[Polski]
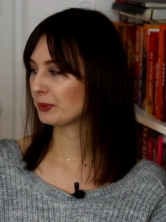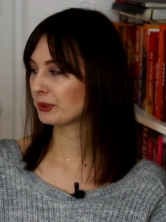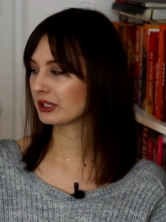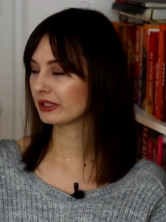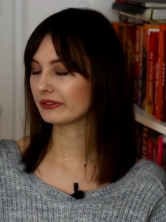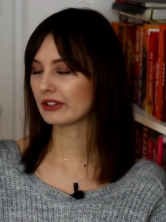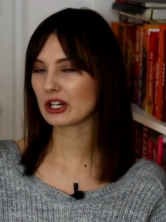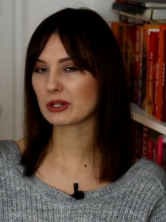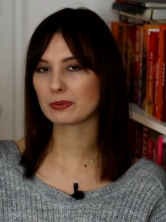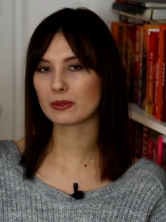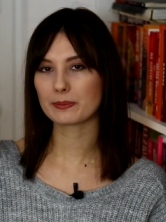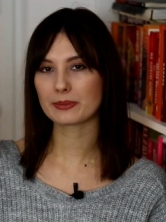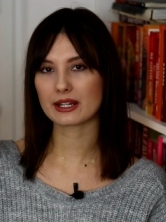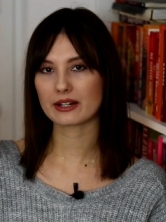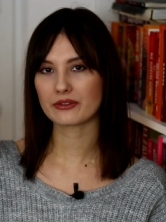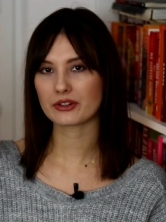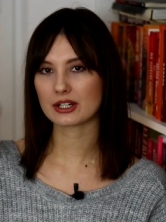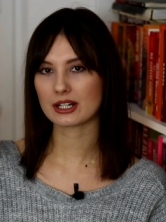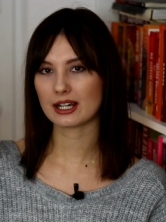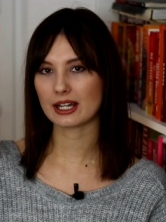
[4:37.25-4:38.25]
ponieważ po
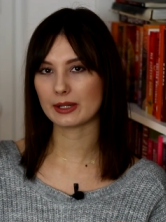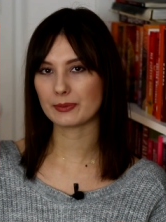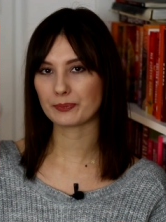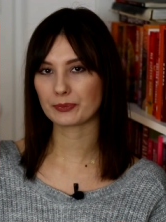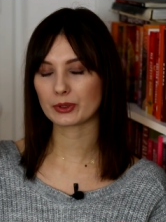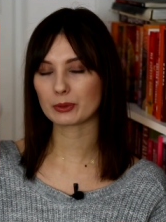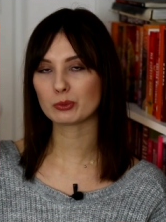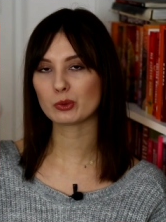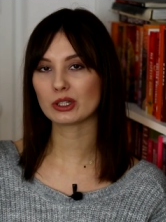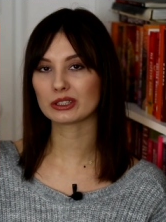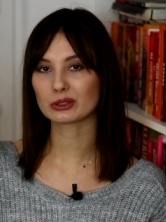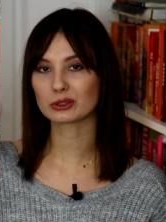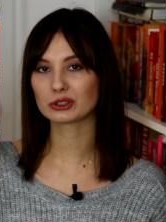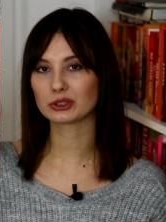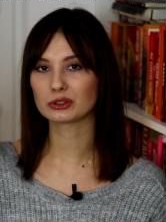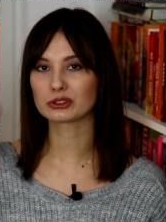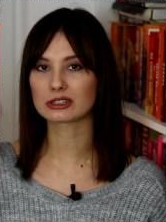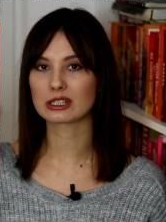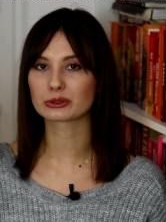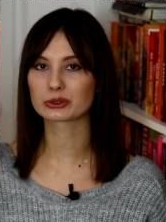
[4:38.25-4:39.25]
pierwsze no była to
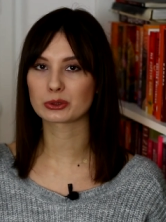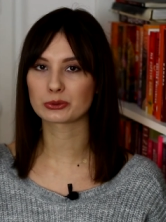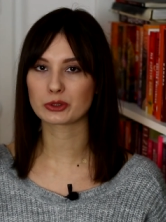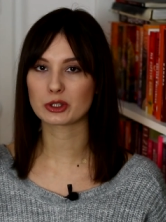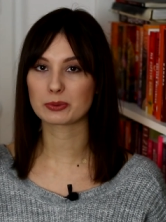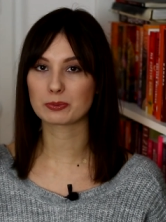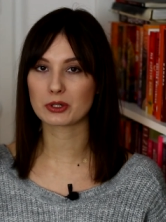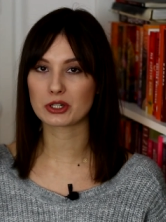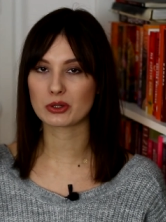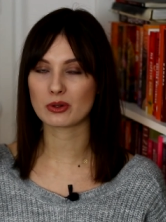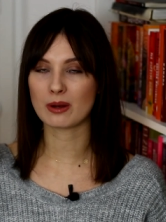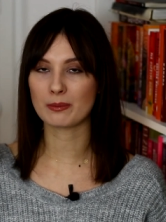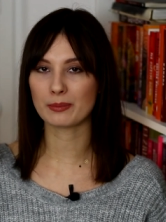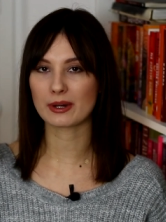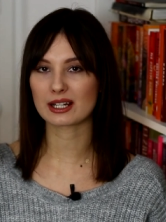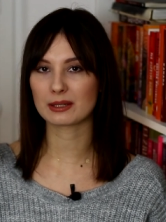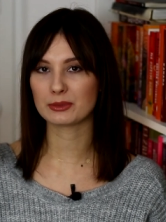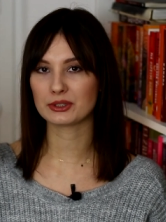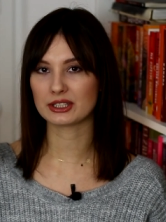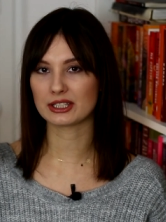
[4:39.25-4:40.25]
książka, którą rozpoczęłam
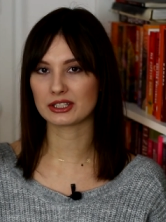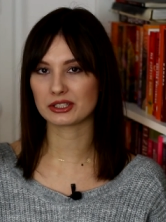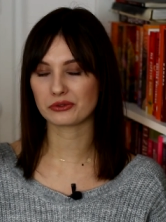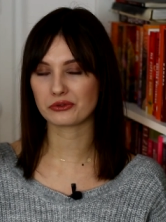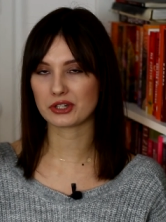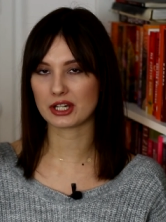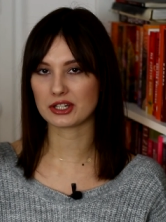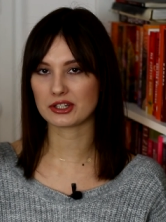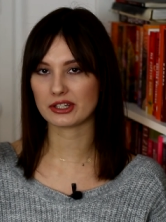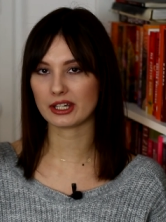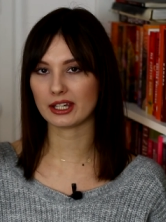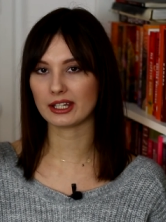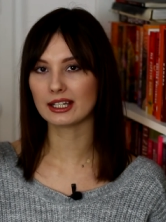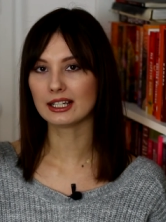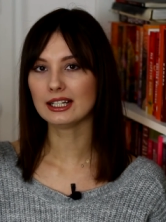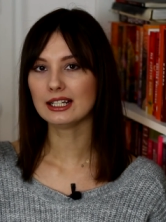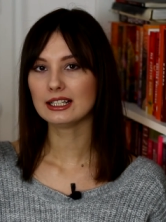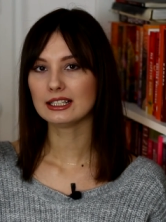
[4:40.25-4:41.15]
parę miesięcy wcześniej